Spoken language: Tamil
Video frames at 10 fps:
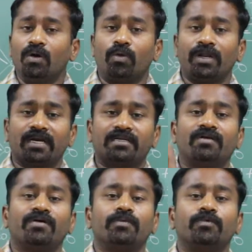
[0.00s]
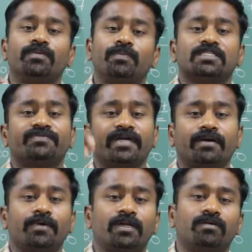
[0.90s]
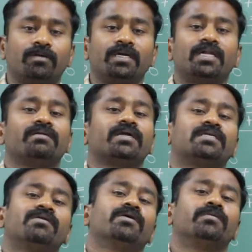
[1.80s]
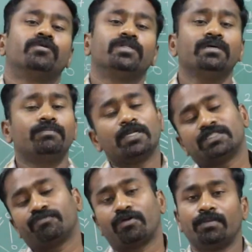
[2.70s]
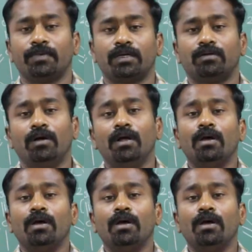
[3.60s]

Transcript: ஒரு எலக்ட்ரான் வாங்கும்போது ப்ளஸ் ஃபைவாக மாறும் ரெண்டாவது எலக்ட்ரான் வாங்கும்போது ப்ளஸ் ஃபோராக மாறும்